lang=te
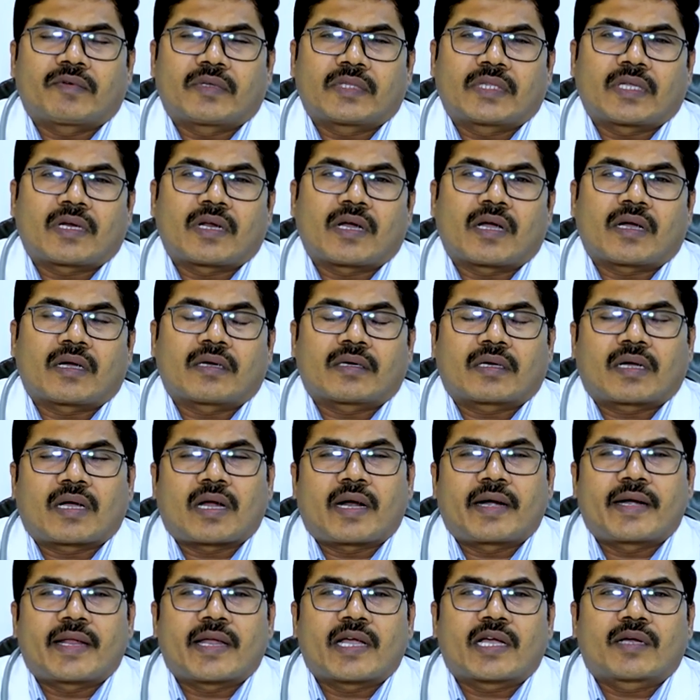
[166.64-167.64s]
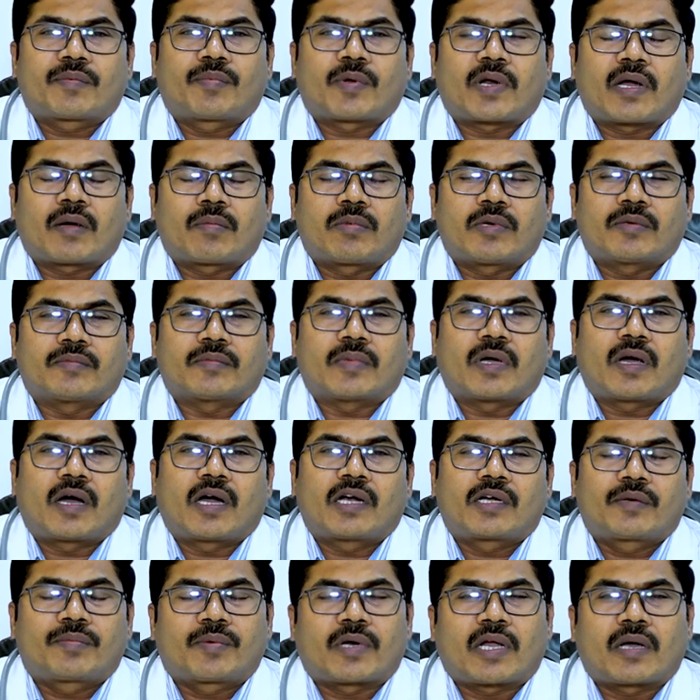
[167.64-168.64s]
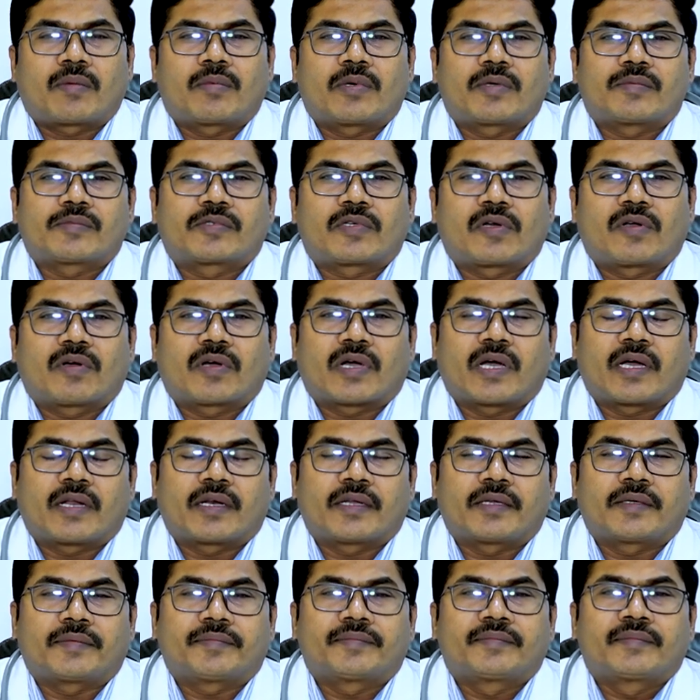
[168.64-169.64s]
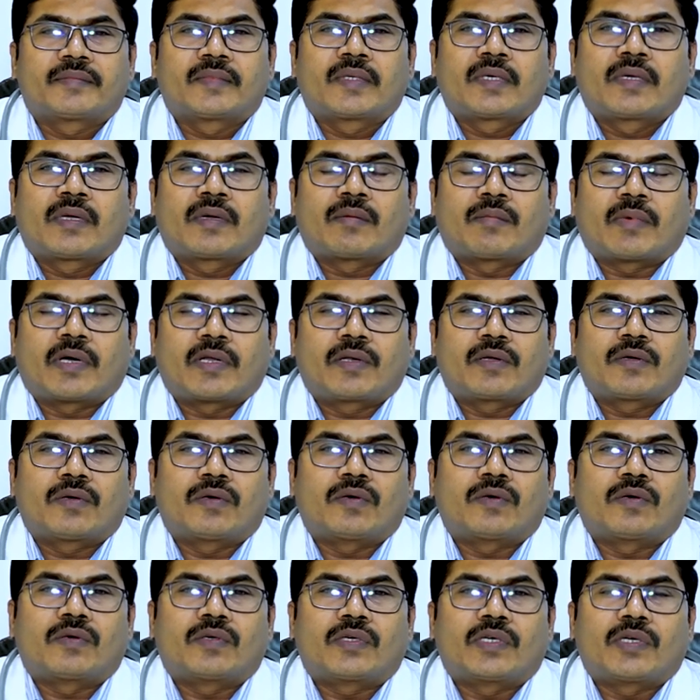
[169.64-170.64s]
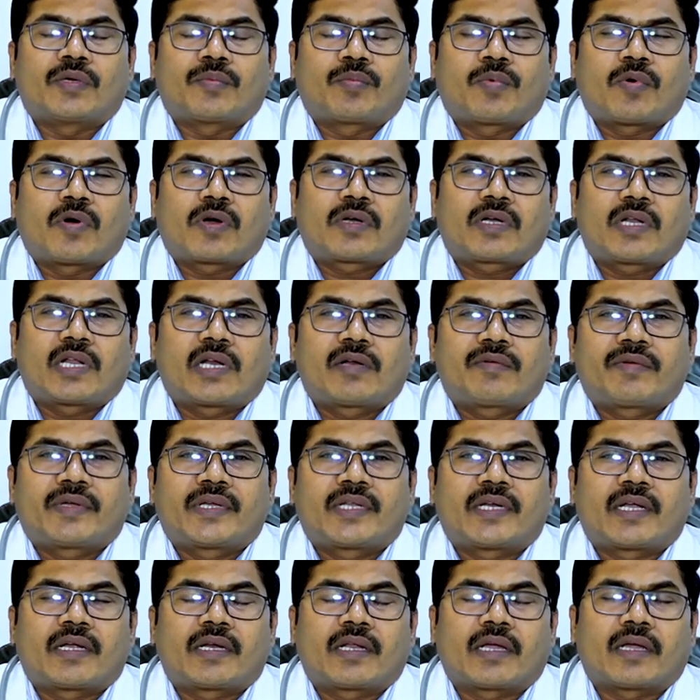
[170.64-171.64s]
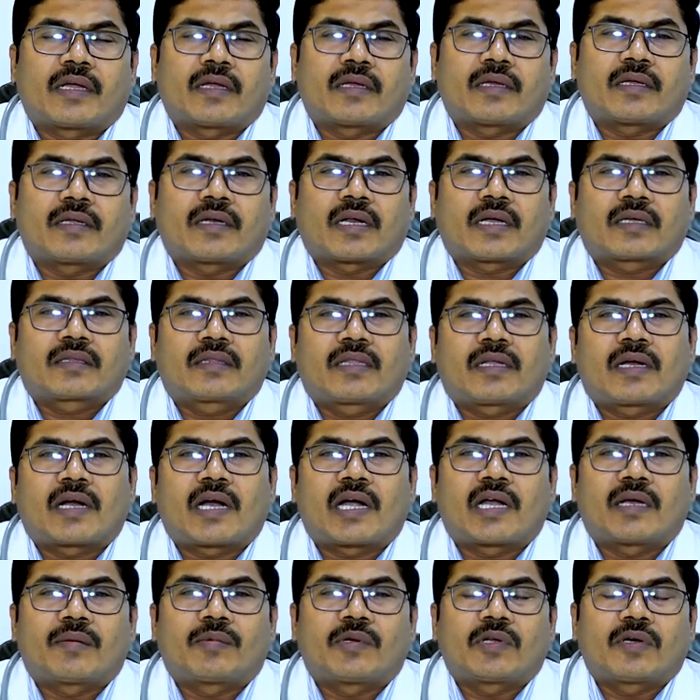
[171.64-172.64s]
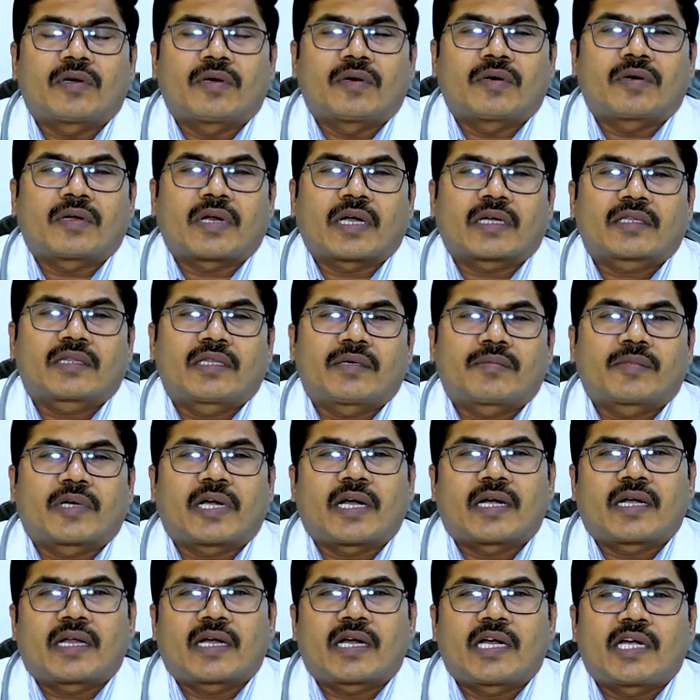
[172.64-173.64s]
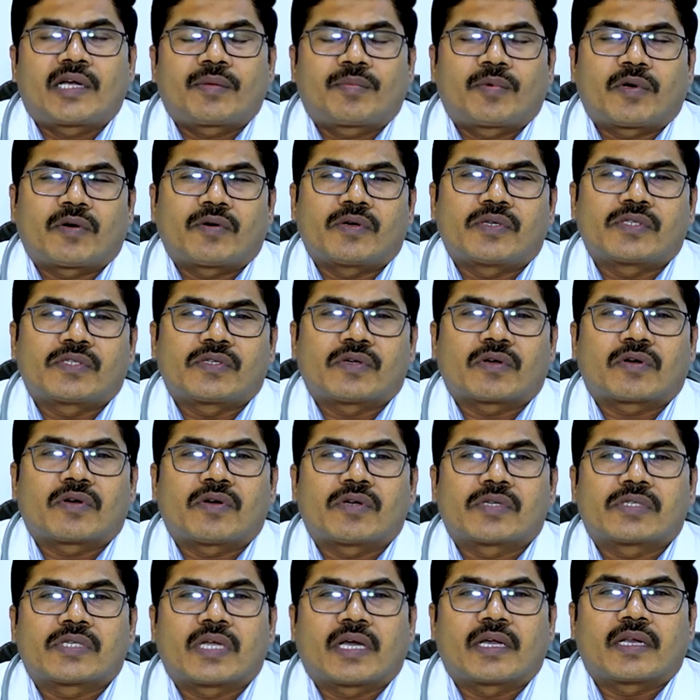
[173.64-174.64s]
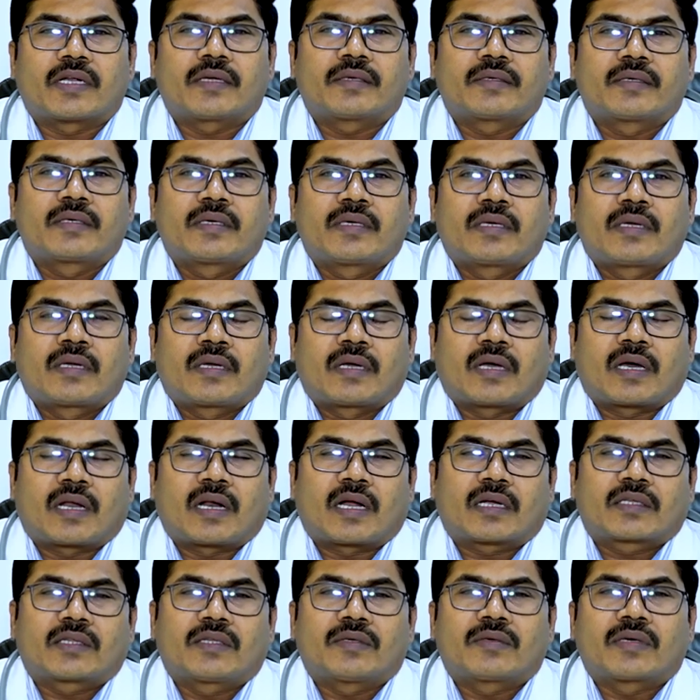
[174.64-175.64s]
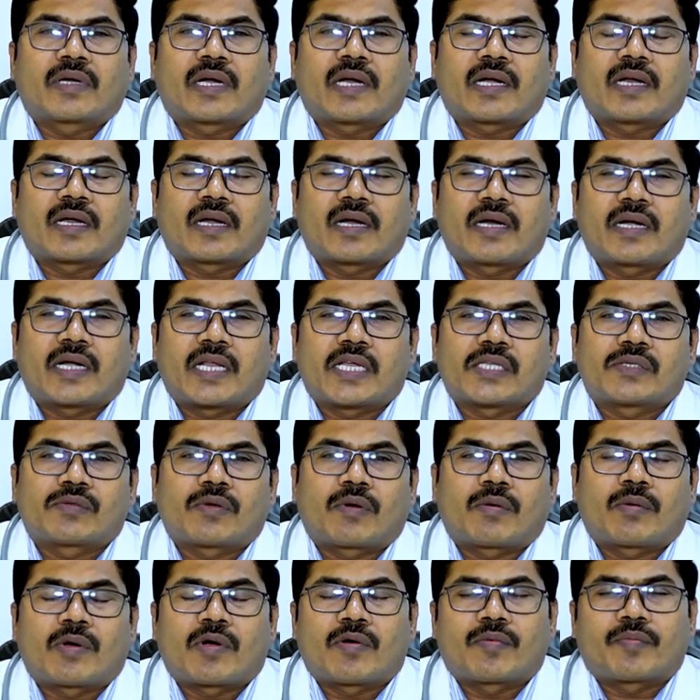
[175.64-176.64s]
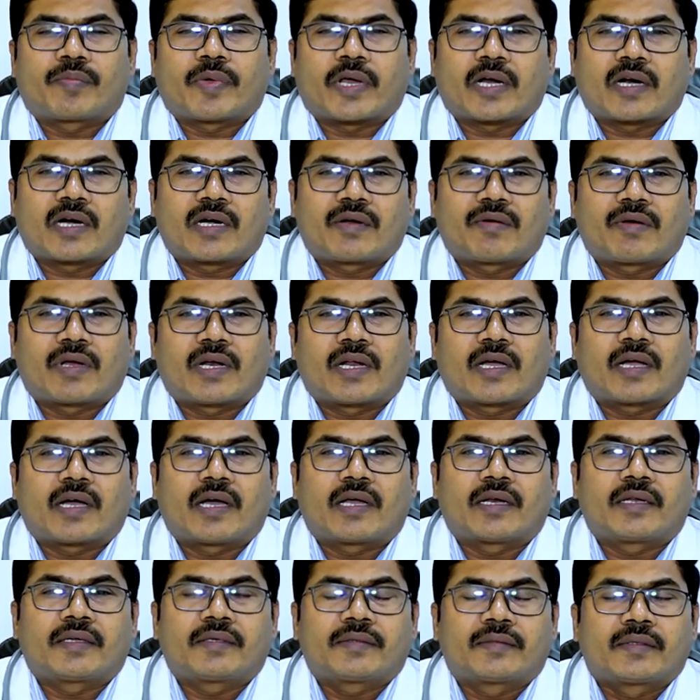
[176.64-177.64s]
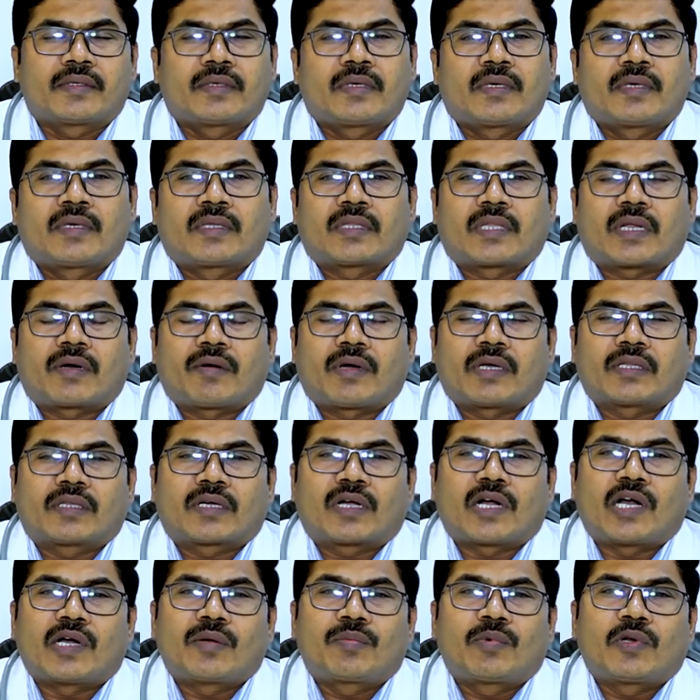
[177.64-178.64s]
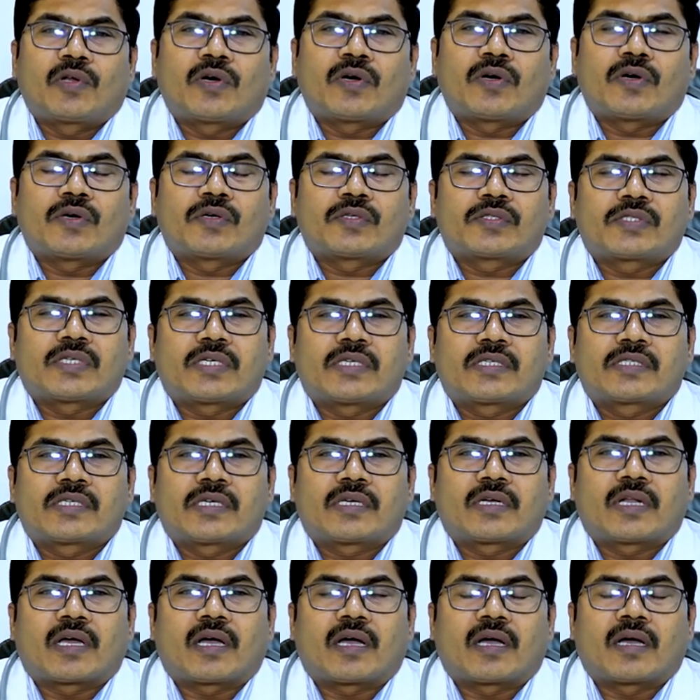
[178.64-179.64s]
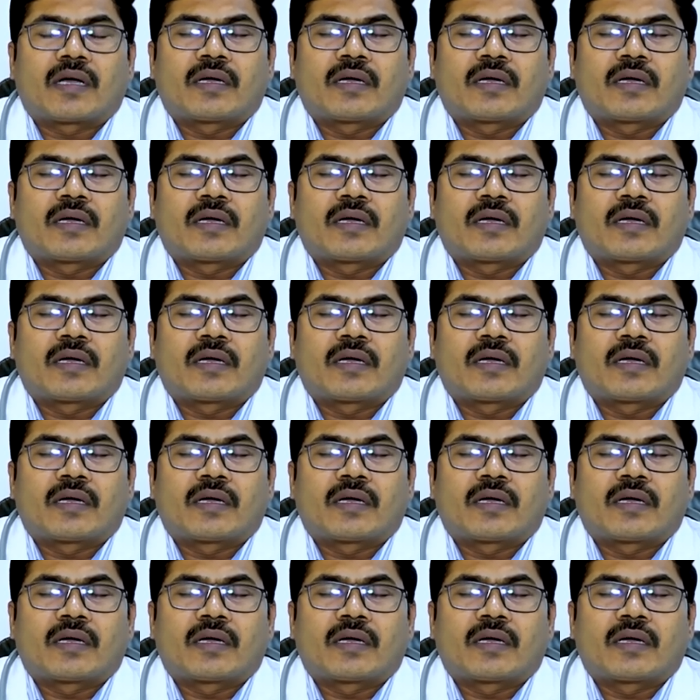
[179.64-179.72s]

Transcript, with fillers: ఇతర కార్డియాక్ ప్రాబ్లం హార్ట్ ప్రాబ్లమ్స్లో కానీ మరియు ఈ పోర్టల్ వీన్ అనే రక్తనాళంలో రక్తం గడ్డగట్టిపోవచ్చు ఒక్కొక్కసారి రక్తం గడ్డగట్టే స్వభావం పెరగడం వల్ల కానీ తర్వాత కడుపులో చిన్న చిన్న